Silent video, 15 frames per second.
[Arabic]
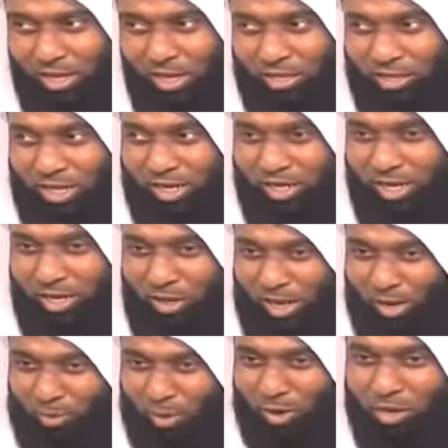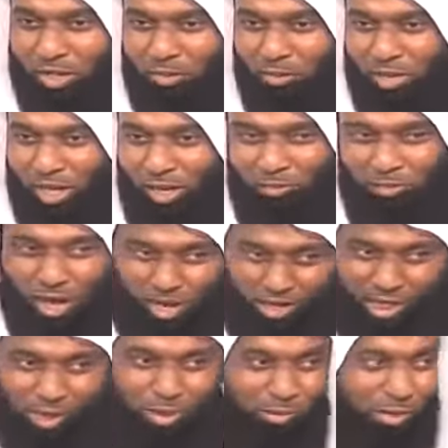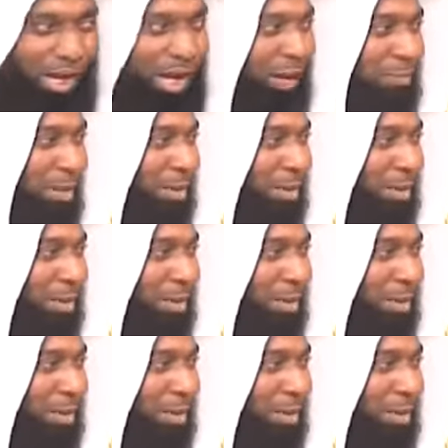الدين كله على ما قالتهم العلم ياخذها بيمناه اما